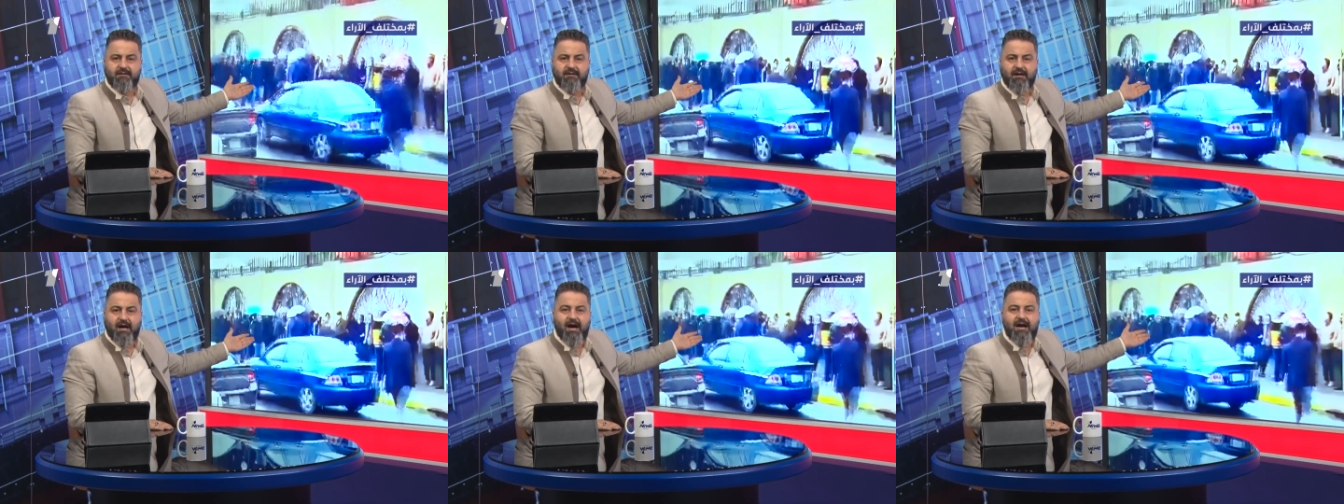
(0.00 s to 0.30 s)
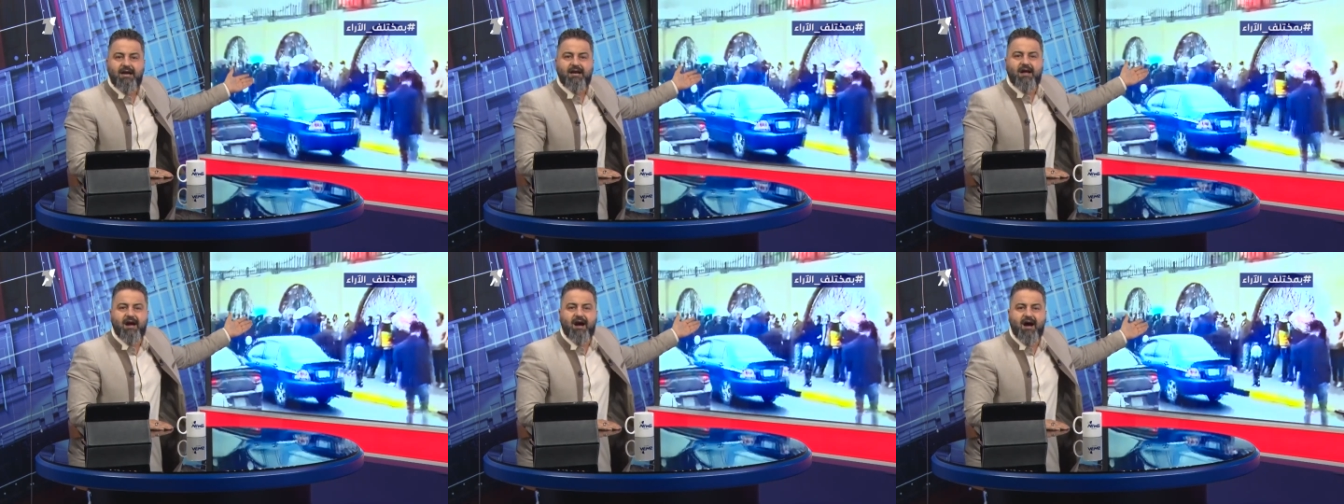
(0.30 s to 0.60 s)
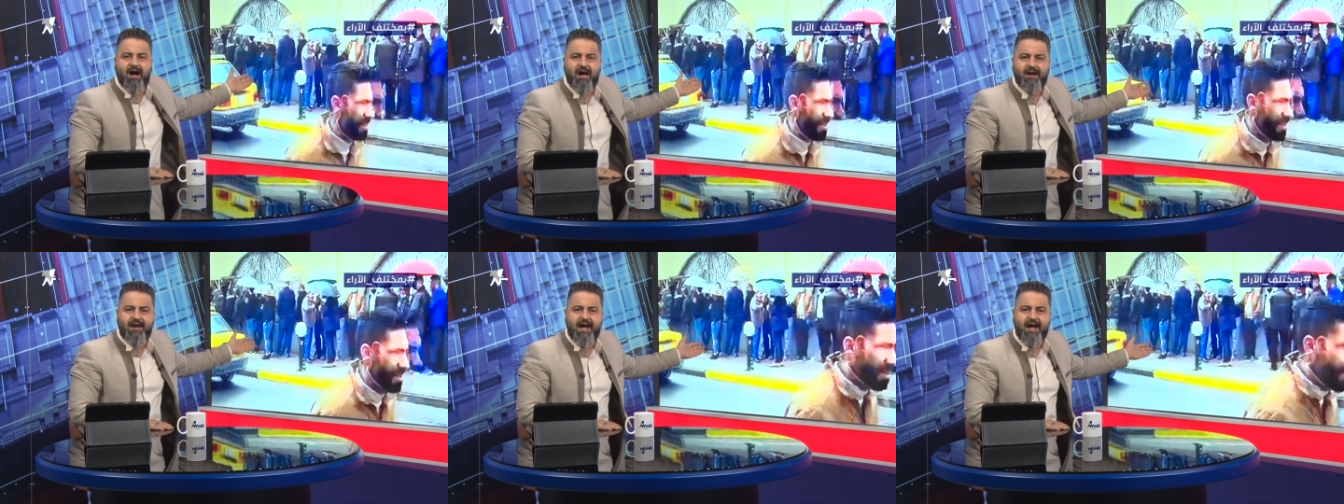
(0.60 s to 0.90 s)
هاي
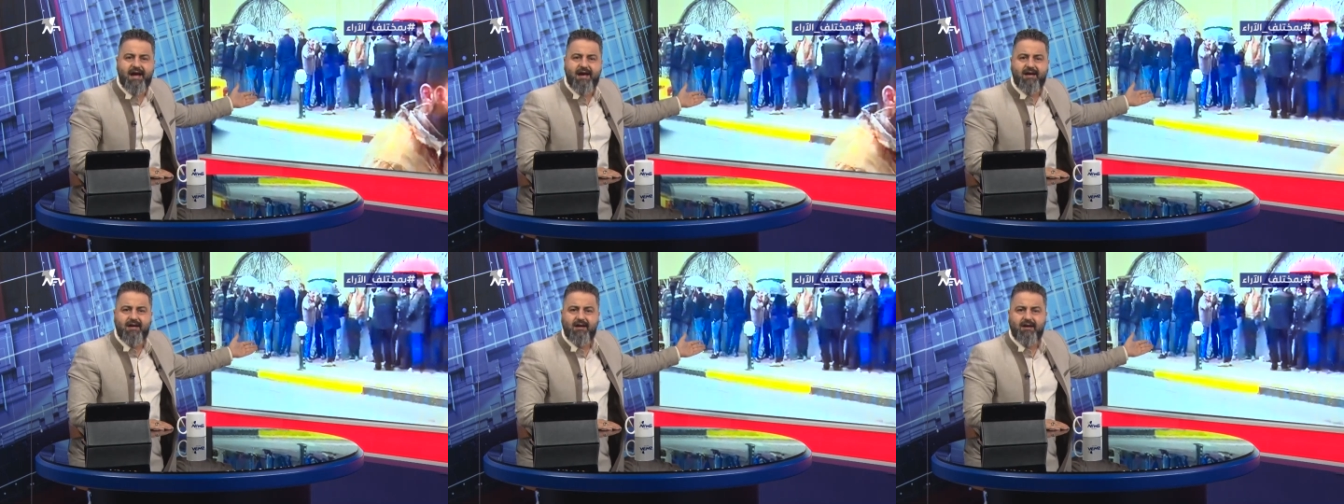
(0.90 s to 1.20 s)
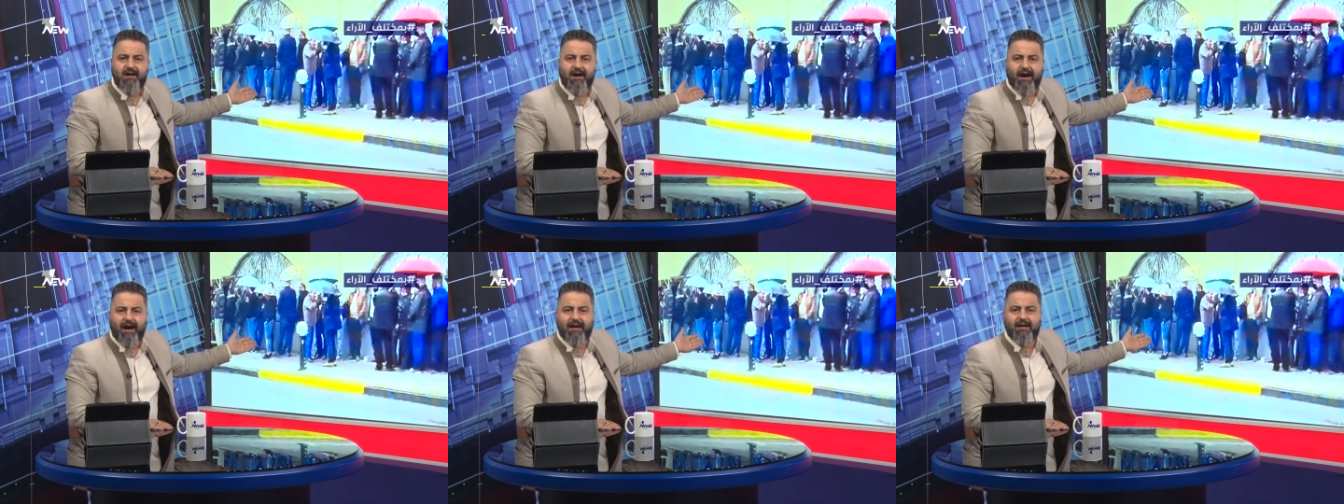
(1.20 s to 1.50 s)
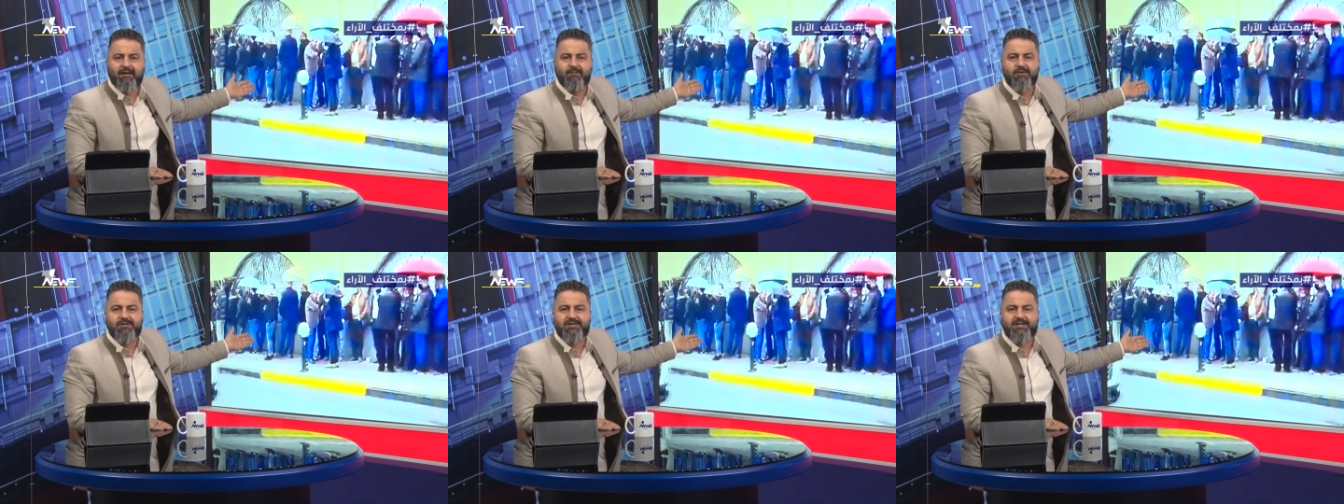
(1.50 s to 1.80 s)
الاهانه
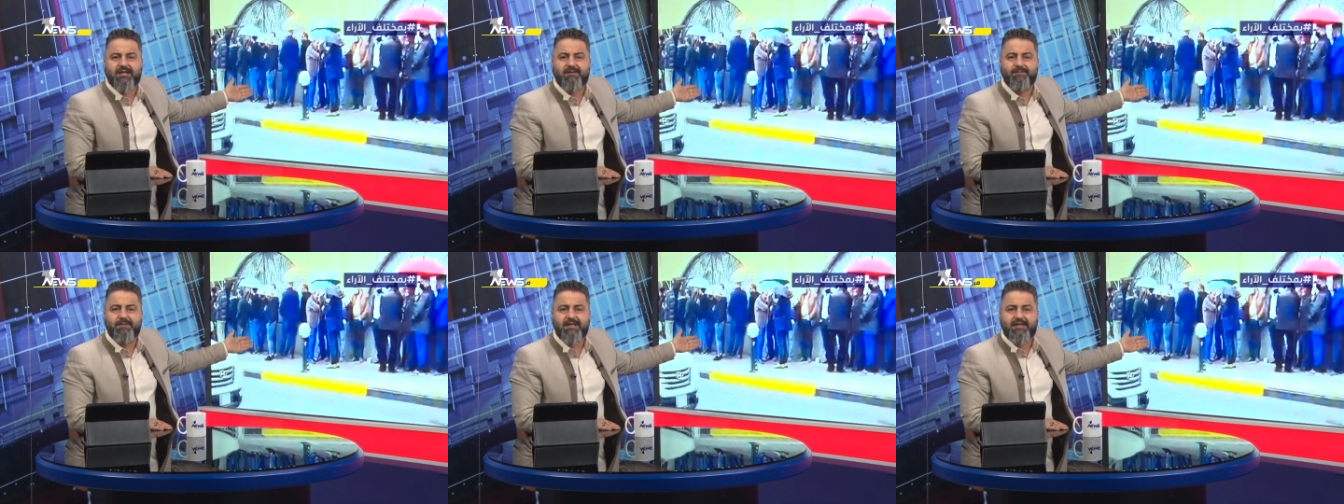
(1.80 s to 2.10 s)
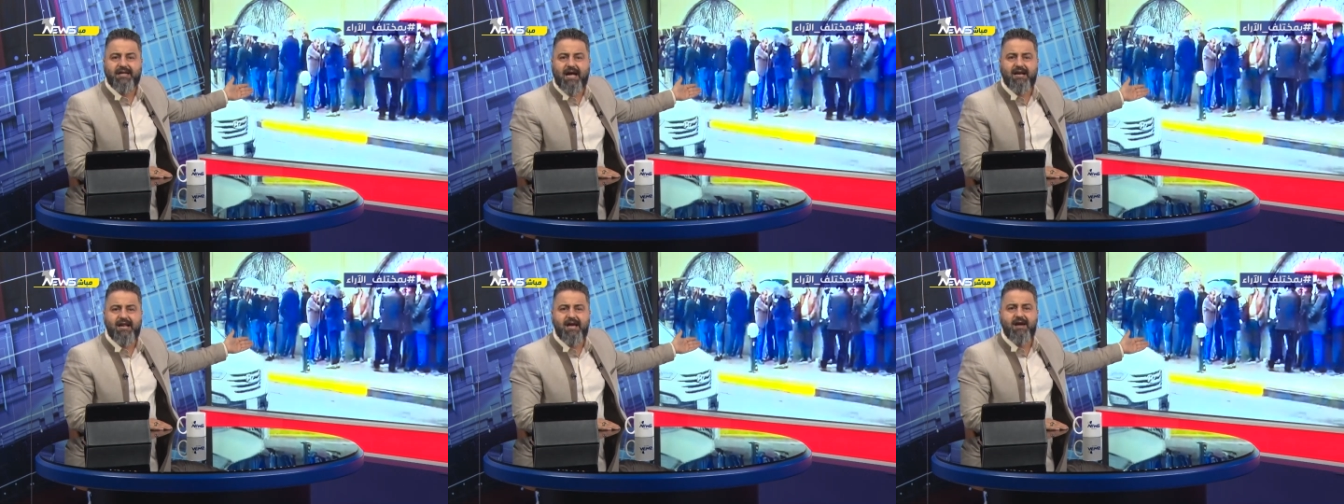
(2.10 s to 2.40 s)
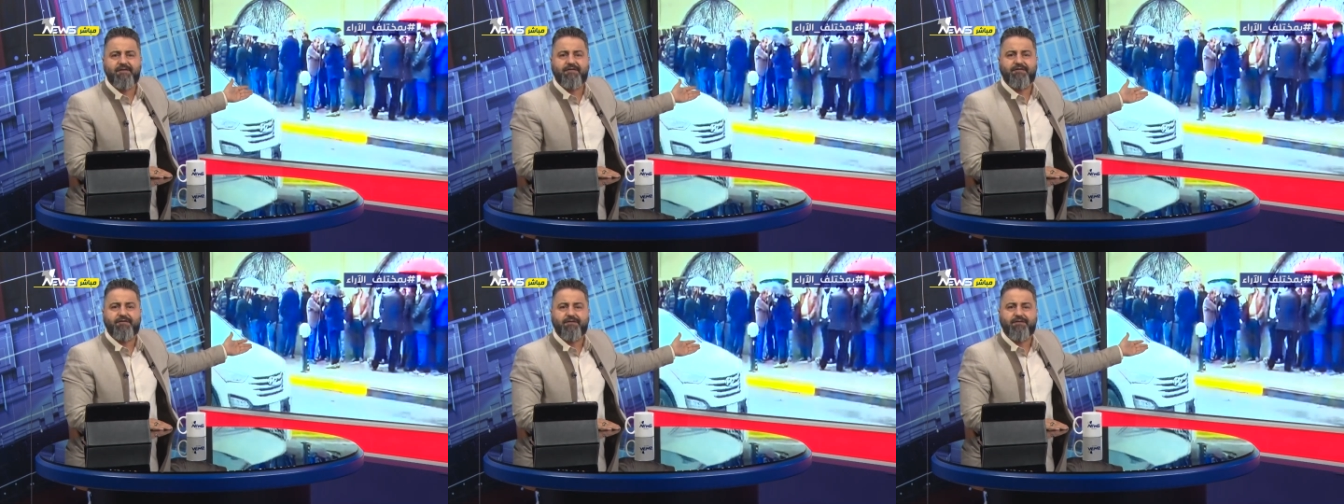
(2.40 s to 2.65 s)
على مو 600 الف